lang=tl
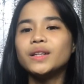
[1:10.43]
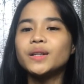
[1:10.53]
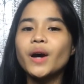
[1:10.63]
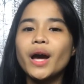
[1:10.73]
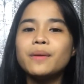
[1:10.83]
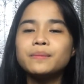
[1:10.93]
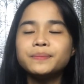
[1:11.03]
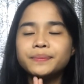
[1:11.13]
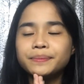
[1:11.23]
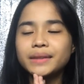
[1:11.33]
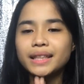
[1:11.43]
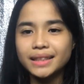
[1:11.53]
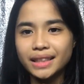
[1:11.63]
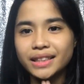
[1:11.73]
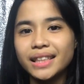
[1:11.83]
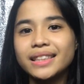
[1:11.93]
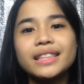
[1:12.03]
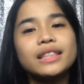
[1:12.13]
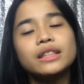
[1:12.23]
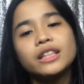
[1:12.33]
So, I'm gonna suggest
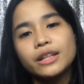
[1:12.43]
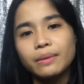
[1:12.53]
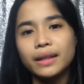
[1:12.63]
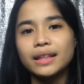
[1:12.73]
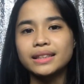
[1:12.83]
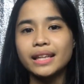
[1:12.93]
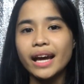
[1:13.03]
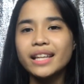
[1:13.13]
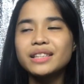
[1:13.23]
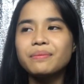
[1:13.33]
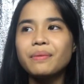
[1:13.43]
these three products, guys.